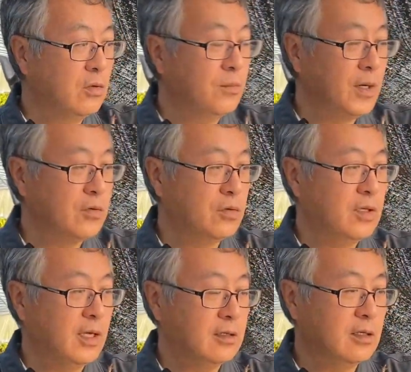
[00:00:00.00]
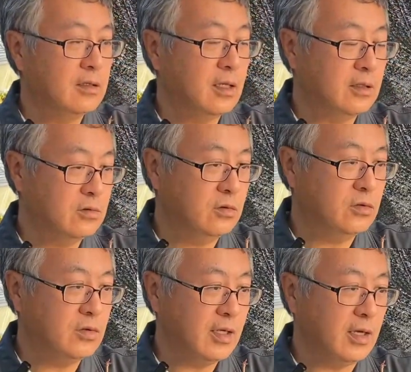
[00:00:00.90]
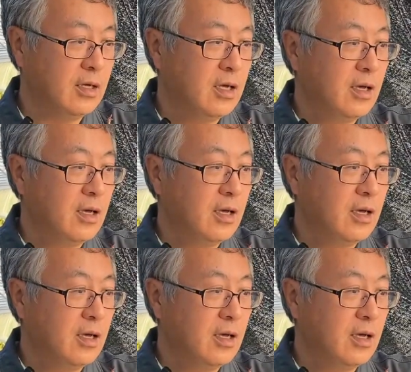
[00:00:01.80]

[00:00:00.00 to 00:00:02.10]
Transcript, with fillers: コンパクトにやっていただくことで、